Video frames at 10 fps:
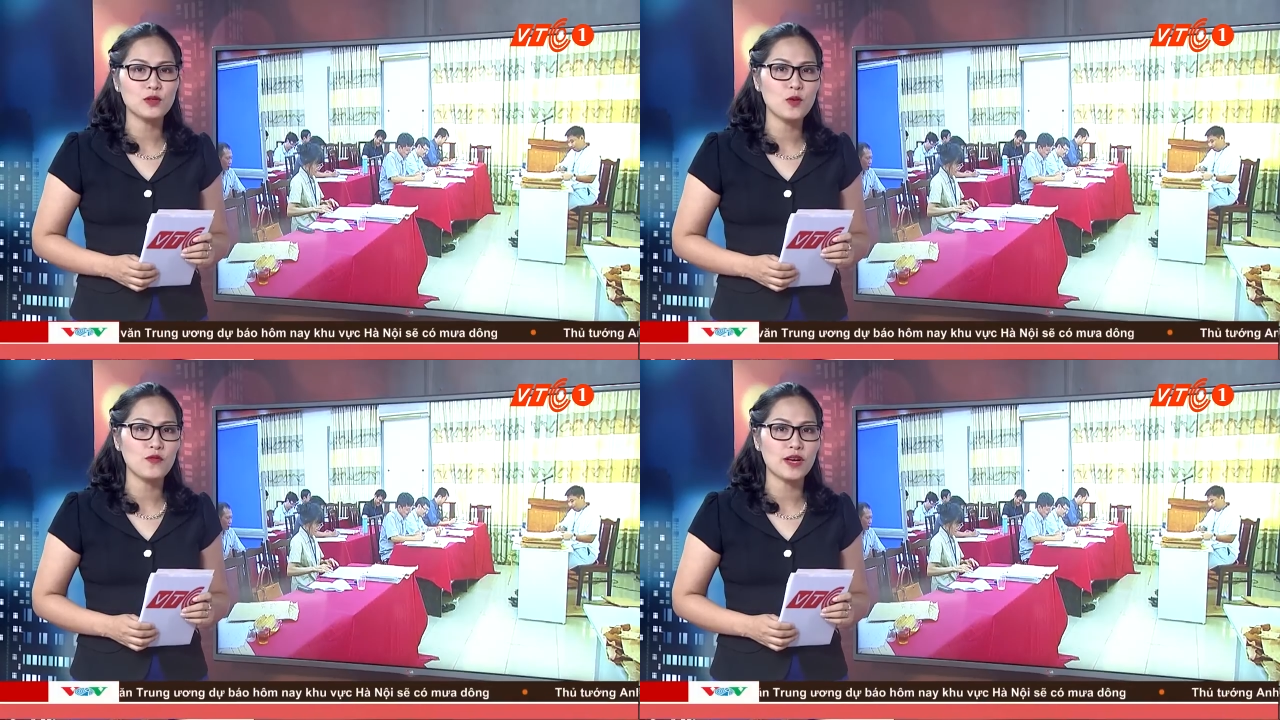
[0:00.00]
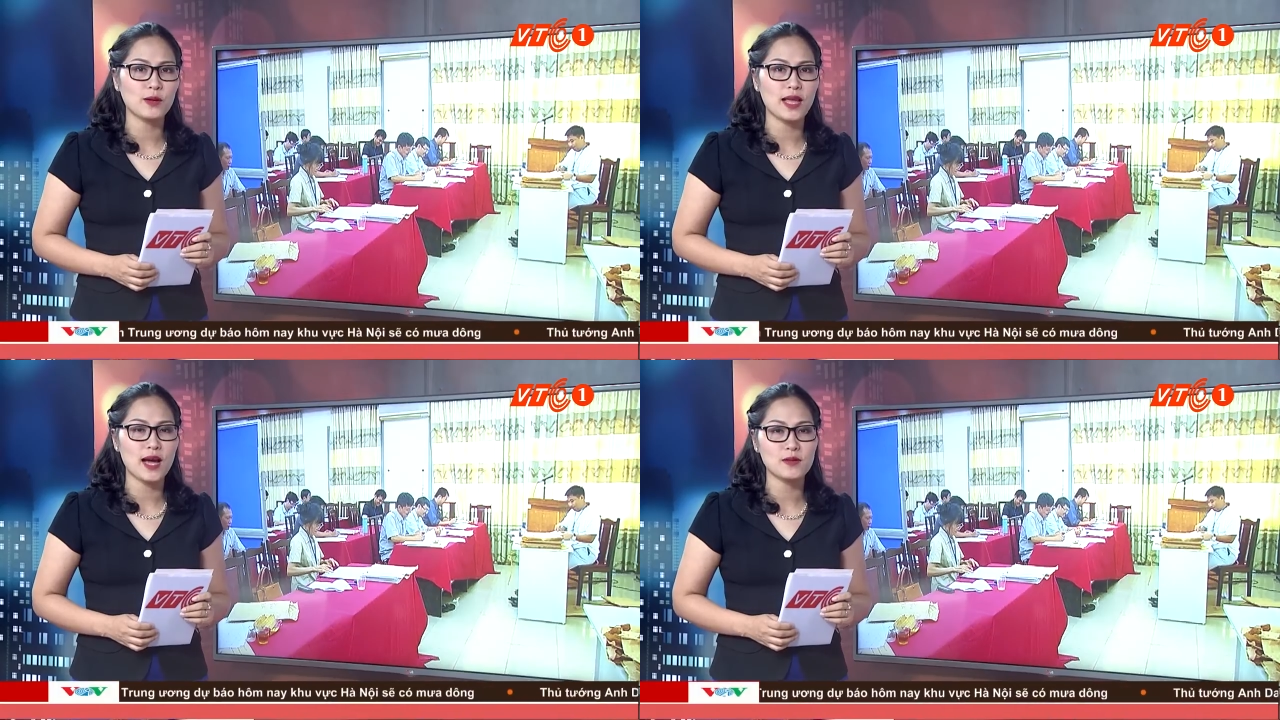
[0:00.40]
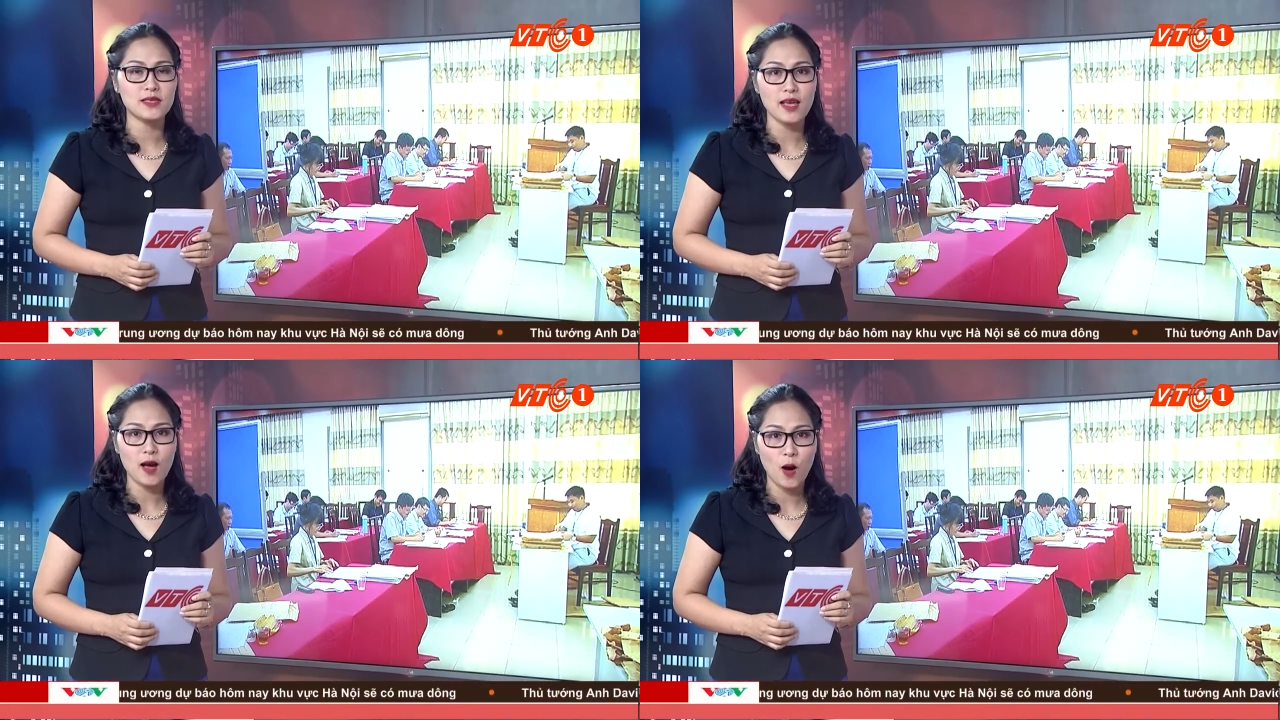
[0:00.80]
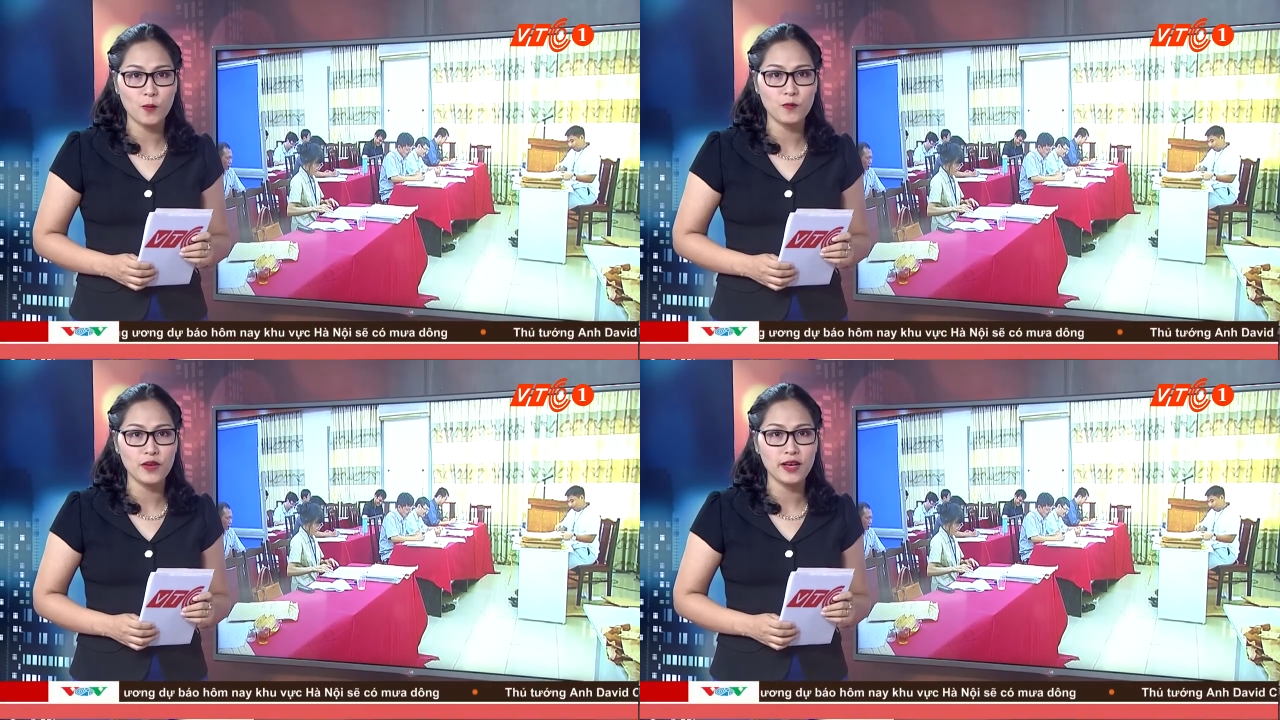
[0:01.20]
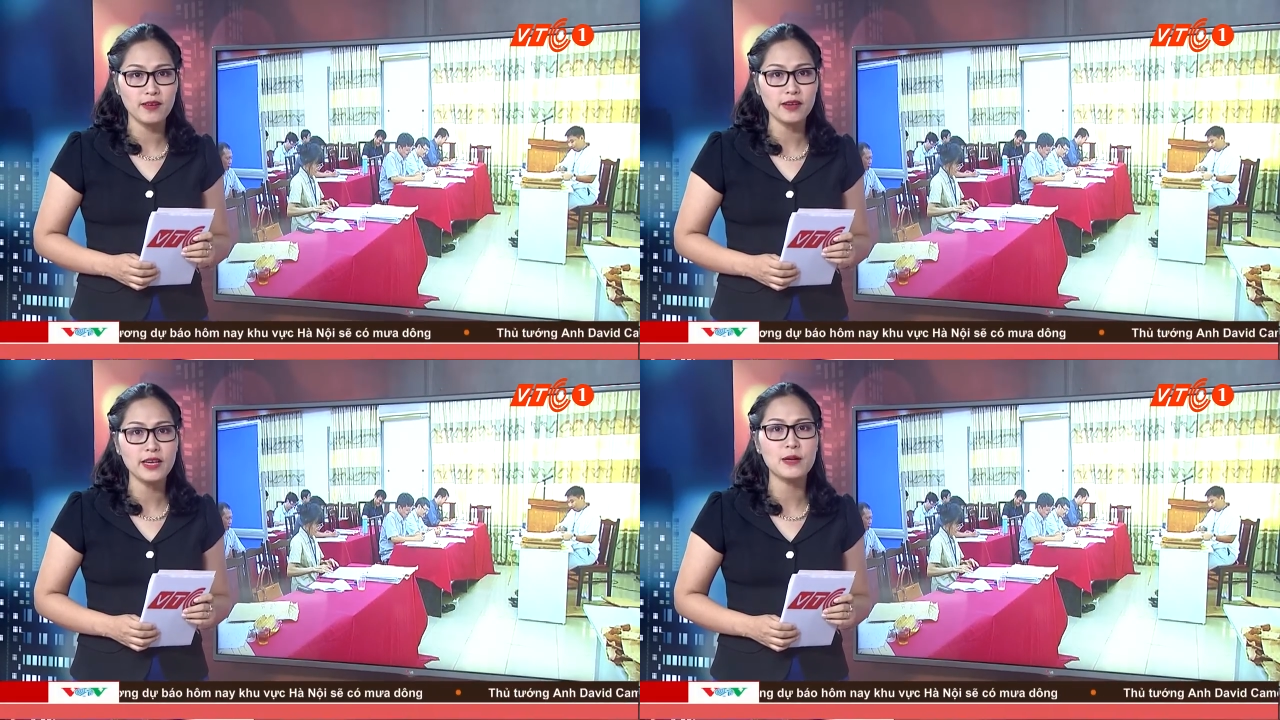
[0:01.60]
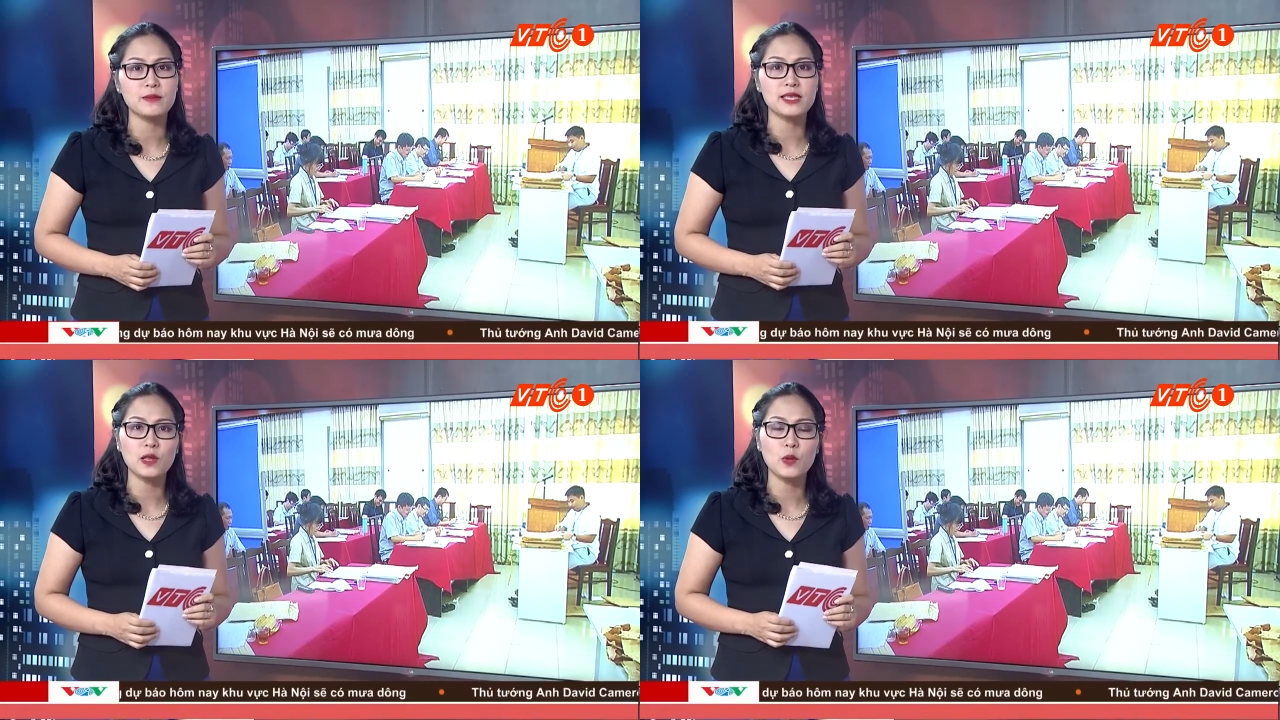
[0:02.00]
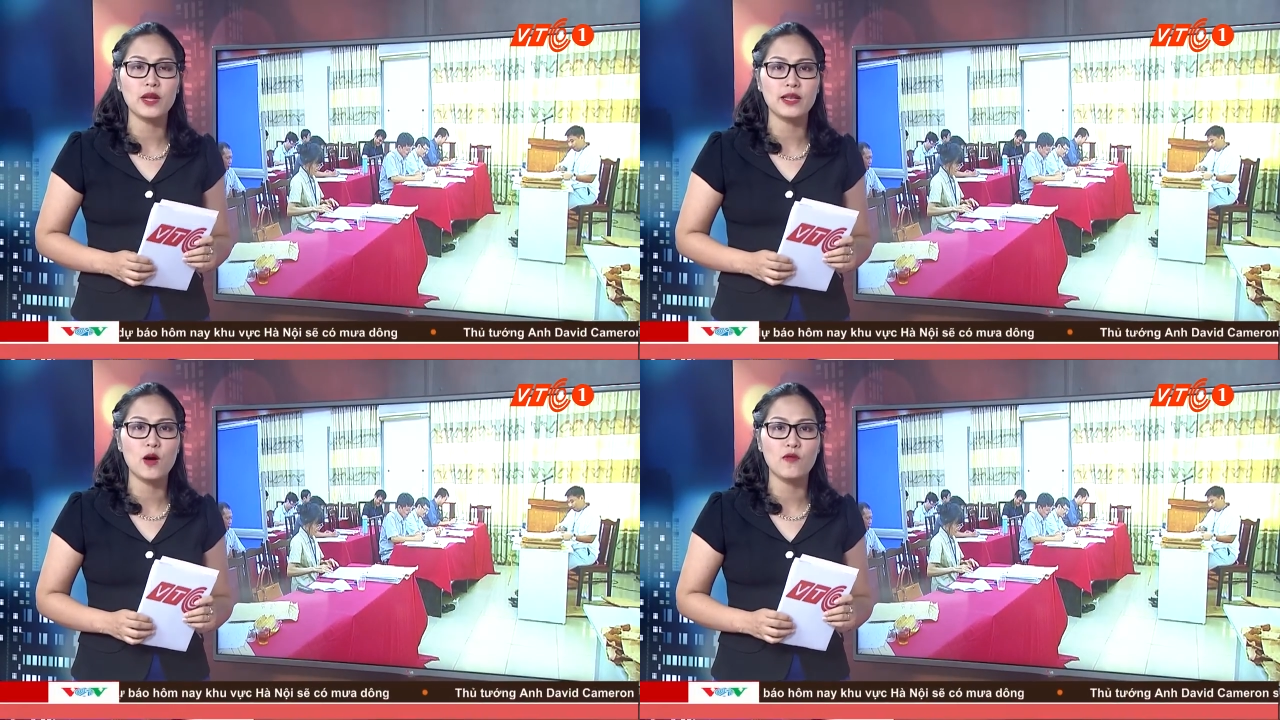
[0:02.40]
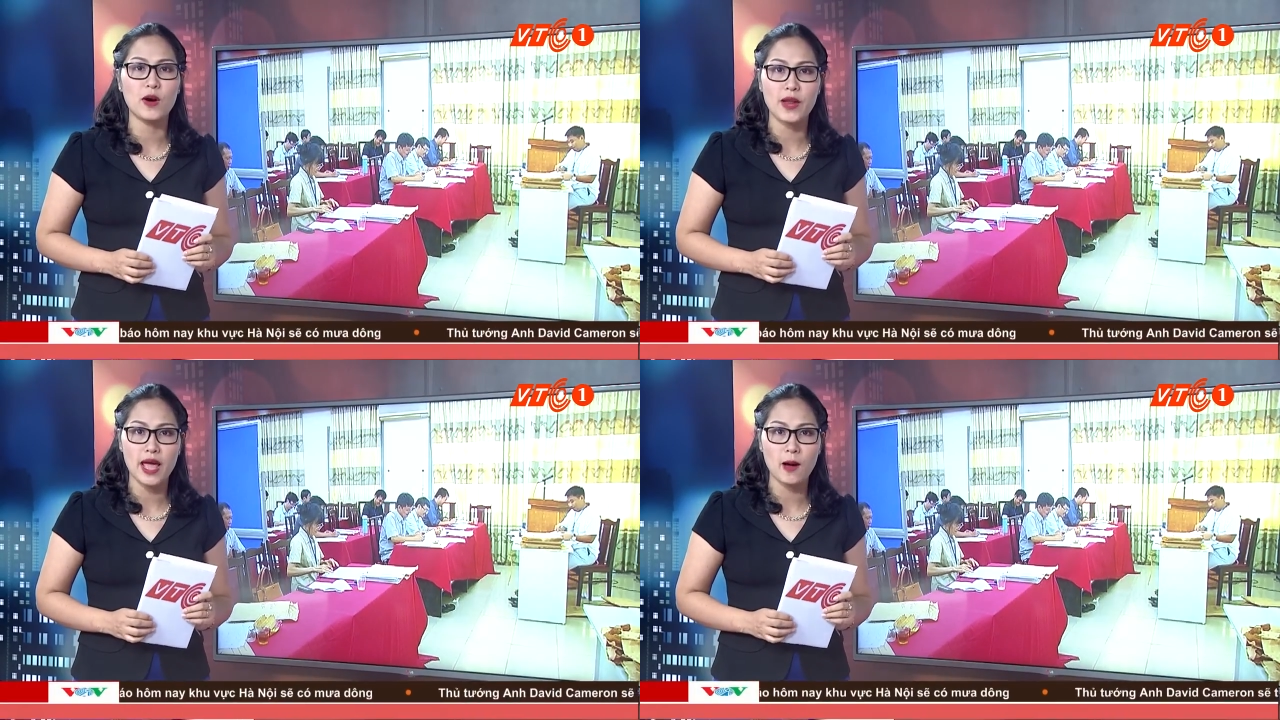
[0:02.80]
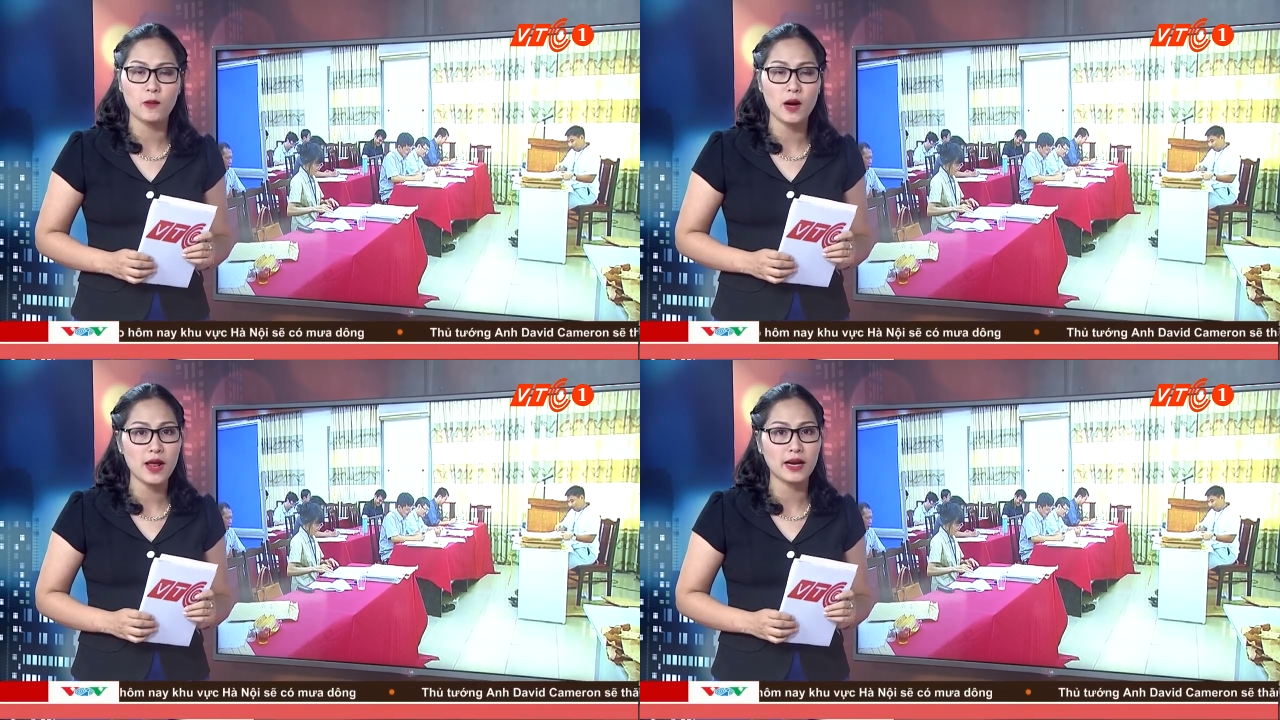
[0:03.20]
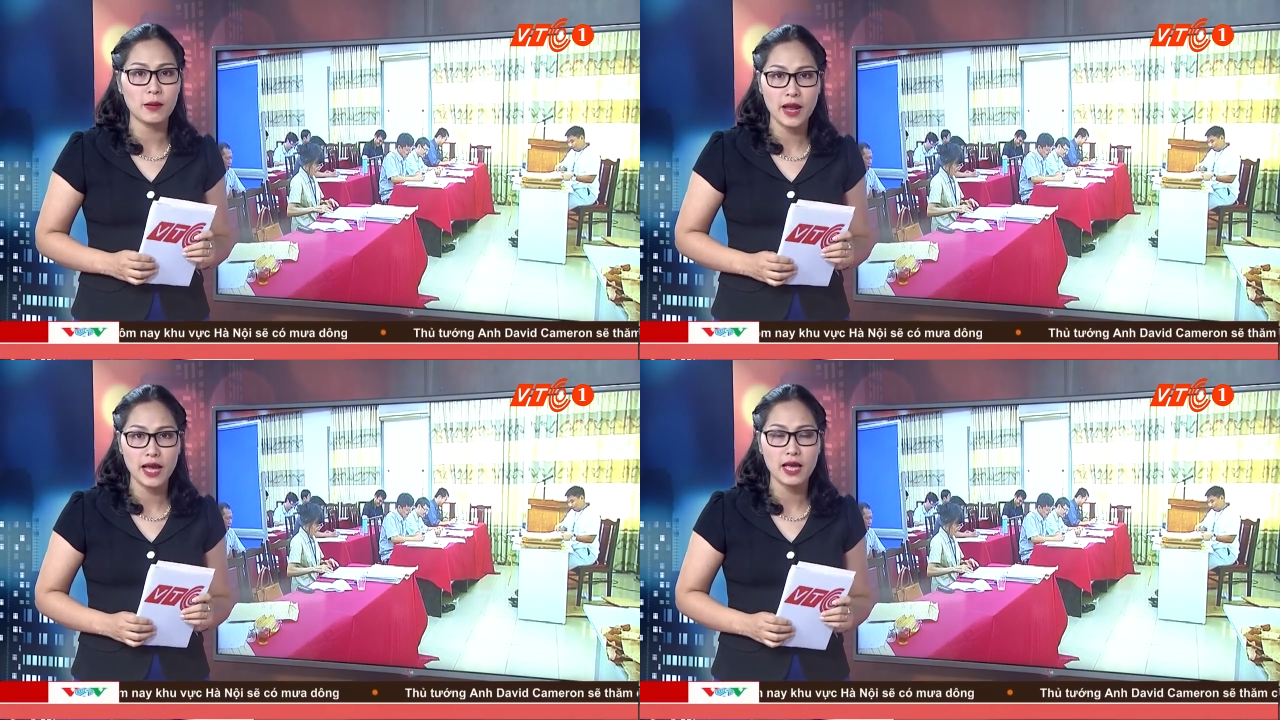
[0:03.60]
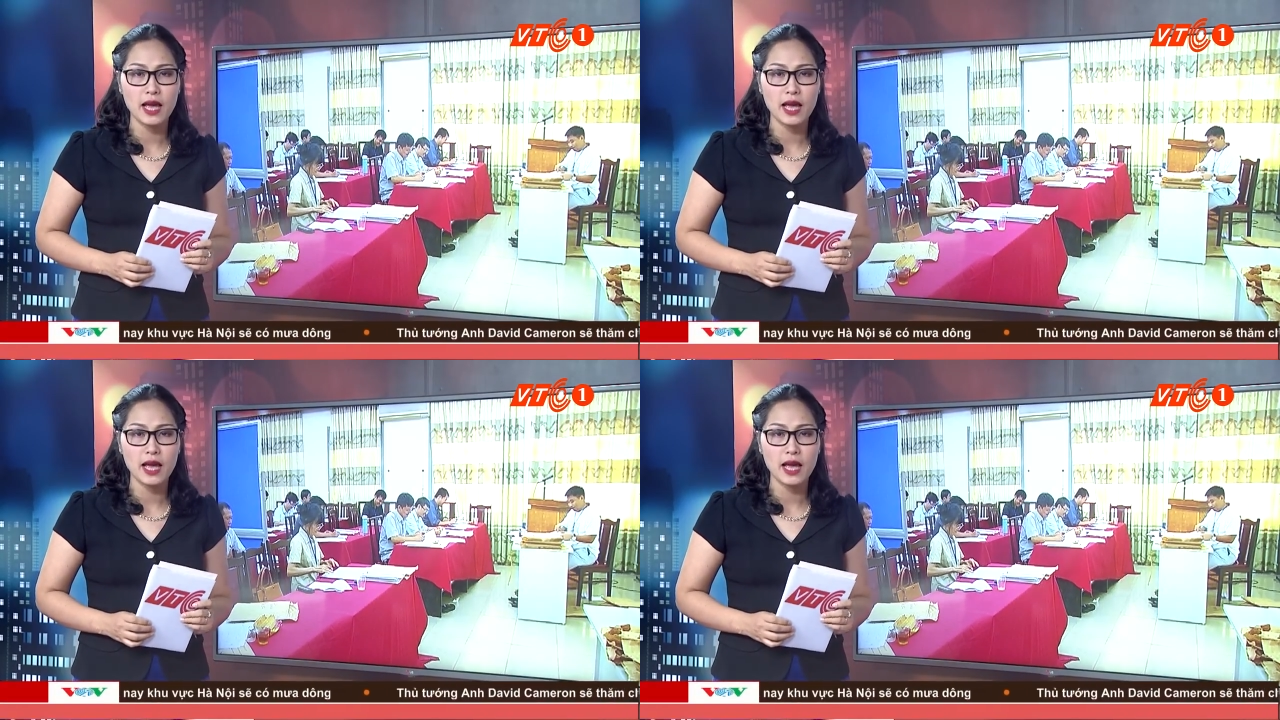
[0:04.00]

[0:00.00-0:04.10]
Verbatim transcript: dục và Đào tạo sẽ họp về ngưỡng điểm xét tuyển đầu vào đại học cao đẳng năm nay.